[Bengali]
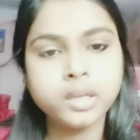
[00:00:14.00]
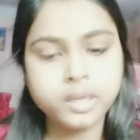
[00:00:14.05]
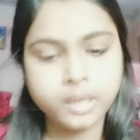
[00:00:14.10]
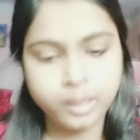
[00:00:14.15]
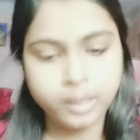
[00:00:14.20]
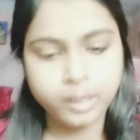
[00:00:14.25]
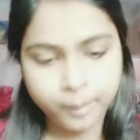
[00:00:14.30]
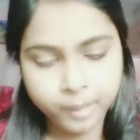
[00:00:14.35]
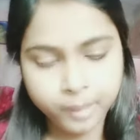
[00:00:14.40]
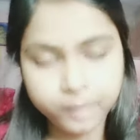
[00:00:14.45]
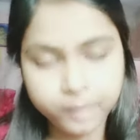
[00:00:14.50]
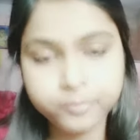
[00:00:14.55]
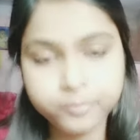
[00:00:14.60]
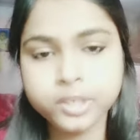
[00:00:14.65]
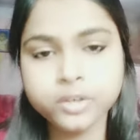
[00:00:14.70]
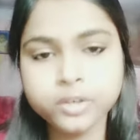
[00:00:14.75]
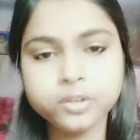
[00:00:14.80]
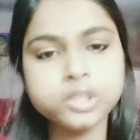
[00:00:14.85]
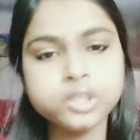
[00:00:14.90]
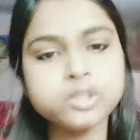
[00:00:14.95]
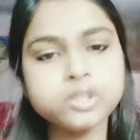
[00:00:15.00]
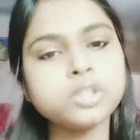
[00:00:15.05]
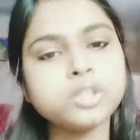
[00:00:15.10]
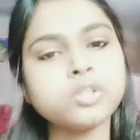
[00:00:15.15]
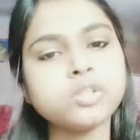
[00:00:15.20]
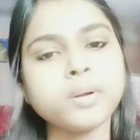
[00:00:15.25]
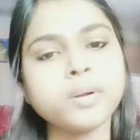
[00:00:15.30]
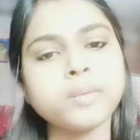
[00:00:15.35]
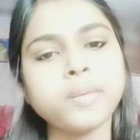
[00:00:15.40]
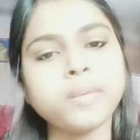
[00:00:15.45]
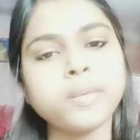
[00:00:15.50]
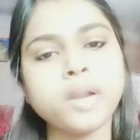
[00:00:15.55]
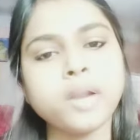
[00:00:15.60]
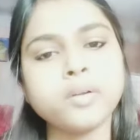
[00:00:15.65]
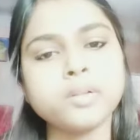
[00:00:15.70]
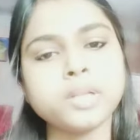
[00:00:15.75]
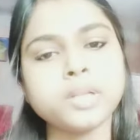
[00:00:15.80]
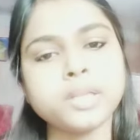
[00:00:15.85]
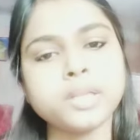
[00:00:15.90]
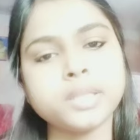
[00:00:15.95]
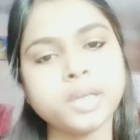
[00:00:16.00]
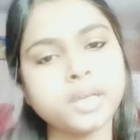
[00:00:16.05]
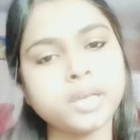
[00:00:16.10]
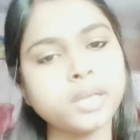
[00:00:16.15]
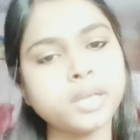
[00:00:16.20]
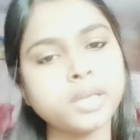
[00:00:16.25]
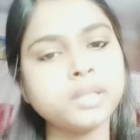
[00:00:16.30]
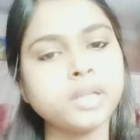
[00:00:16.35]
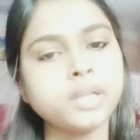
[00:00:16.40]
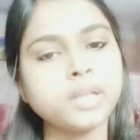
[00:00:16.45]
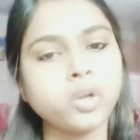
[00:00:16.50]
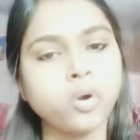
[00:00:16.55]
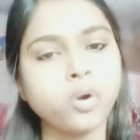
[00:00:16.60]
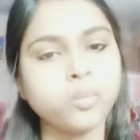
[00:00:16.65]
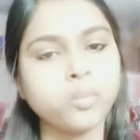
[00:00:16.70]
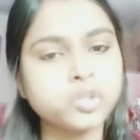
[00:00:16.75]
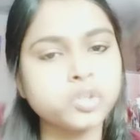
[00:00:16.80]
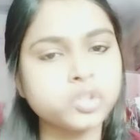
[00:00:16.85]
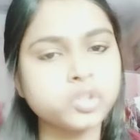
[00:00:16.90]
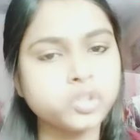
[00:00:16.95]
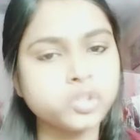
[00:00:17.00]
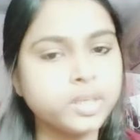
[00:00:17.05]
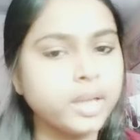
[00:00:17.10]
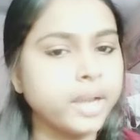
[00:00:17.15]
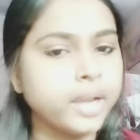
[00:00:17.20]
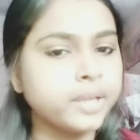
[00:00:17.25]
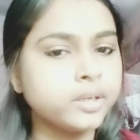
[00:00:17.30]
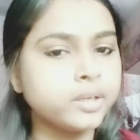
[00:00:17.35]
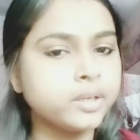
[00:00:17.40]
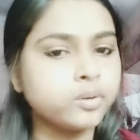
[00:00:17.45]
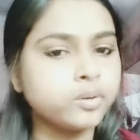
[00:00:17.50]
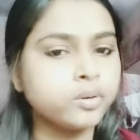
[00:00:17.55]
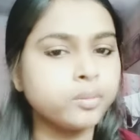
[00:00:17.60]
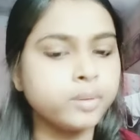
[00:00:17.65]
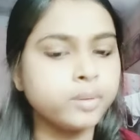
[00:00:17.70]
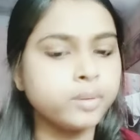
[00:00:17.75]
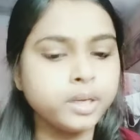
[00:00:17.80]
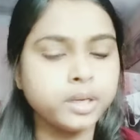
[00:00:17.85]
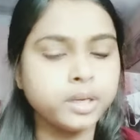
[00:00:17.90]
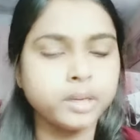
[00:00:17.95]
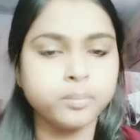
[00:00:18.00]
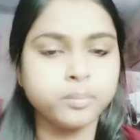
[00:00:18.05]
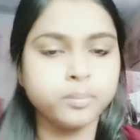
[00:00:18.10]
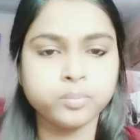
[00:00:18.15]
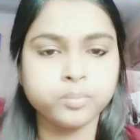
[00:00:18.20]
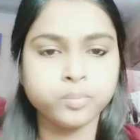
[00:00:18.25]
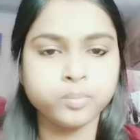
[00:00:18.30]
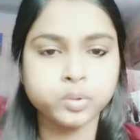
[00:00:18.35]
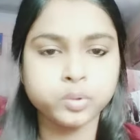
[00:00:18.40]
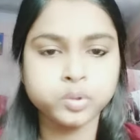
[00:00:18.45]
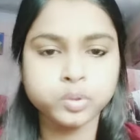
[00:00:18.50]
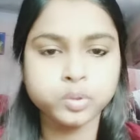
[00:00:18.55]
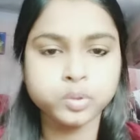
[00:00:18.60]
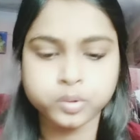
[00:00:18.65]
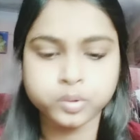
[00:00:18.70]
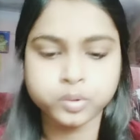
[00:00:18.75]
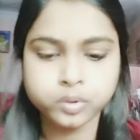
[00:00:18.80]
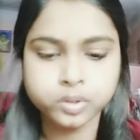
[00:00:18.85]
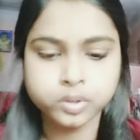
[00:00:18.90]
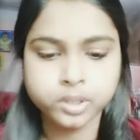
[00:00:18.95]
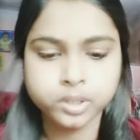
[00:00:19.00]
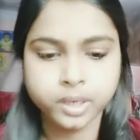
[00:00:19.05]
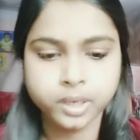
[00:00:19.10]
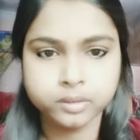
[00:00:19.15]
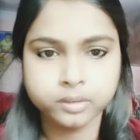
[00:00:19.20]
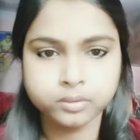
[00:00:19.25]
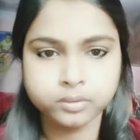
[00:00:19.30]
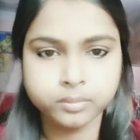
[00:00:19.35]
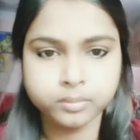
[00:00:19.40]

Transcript: আমার ভিডিওটি যদি তোমার ভালো লেগে থাকে তাহলে অবশ্যই লাইক করবেন এবং প্রচুর প্রচুর শেয়ার করবেন